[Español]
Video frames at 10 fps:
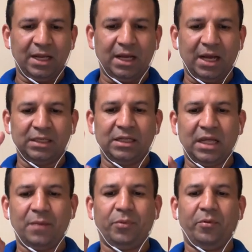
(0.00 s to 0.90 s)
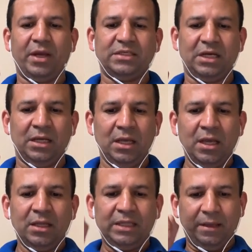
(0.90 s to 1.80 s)
carne nada aprovecha,
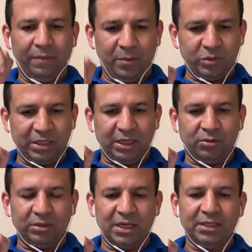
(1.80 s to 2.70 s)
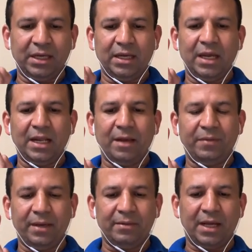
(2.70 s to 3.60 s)
debemos de recordar que en la
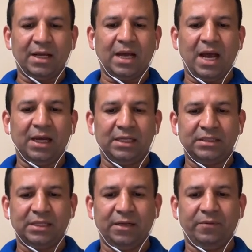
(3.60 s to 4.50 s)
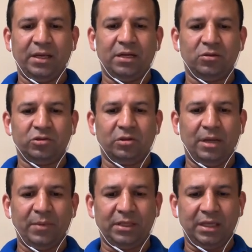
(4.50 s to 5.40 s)
Biblia carne se refiere no
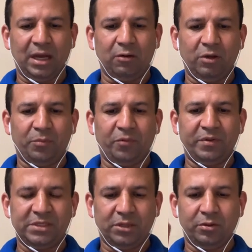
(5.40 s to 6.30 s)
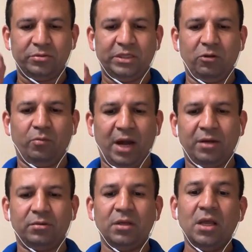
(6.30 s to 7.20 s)
solamente al cuerpo físico de un ser
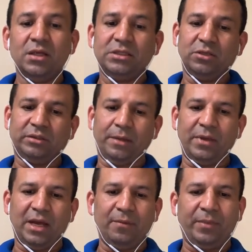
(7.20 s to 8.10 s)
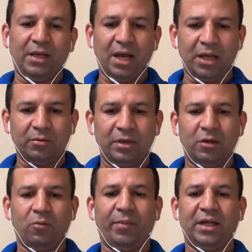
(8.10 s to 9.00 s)
humano, sino también al pecado en
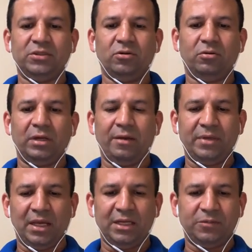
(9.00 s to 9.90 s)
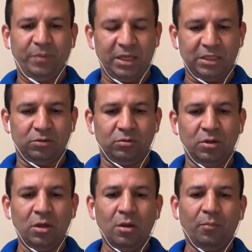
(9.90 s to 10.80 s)
comparación con la vida del Espíritu.
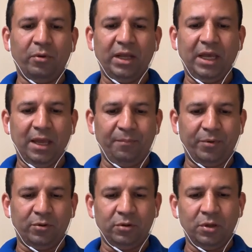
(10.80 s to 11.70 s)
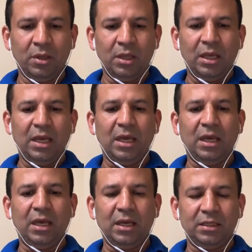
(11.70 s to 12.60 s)
Por ejemplo,
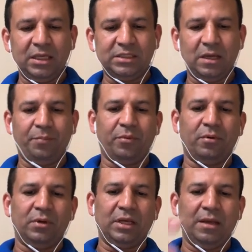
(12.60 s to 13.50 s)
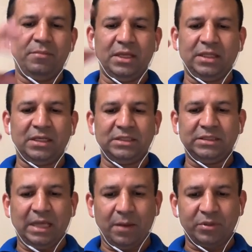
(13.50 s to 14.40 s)
eh, dice, porque mientras
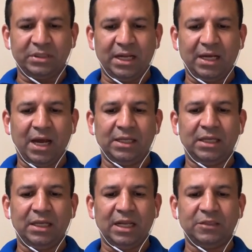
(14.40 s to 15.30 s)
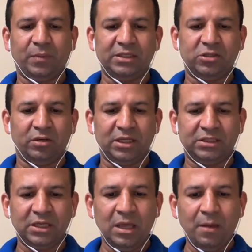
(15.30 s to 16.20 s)
estábamos en la carne, las
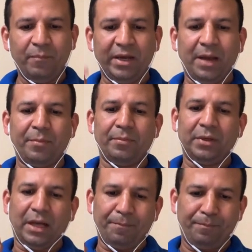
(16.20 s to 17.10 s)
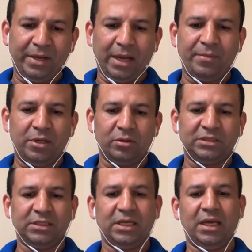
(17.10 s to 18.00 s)
pasiones
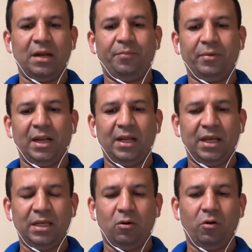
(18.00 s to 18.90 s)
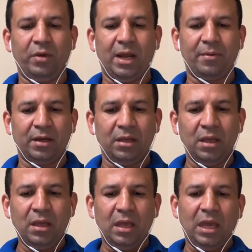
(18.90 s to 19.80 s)
pecaminosas que eran por la ley obraban
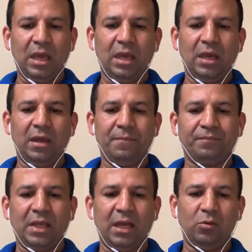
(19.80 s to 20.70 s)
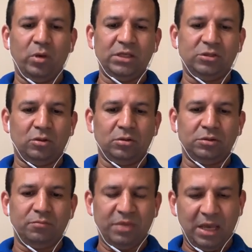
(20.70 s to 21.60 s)
eh, en
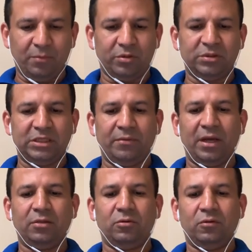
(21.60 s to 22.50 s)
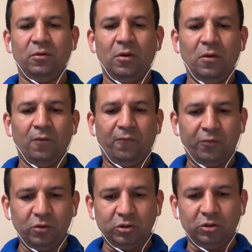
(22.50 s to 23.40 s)
nuestros miembros, llevando
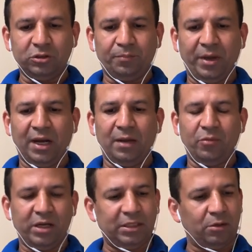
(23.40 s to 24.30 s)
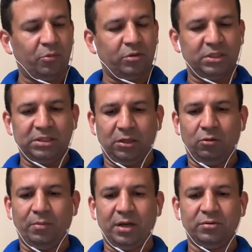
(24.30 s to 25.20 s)
frutos para la muerte, como dice
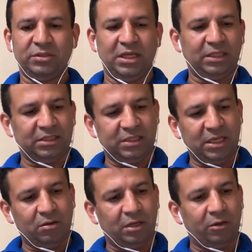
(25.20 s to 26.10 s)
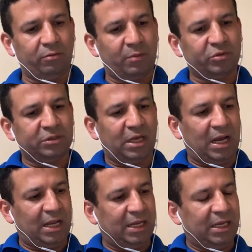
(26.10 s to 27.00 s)
Romanos 7.5, que lo vamos
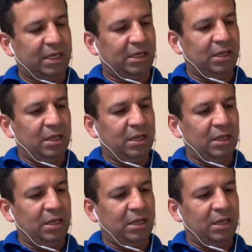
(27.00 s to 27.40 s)
a leer.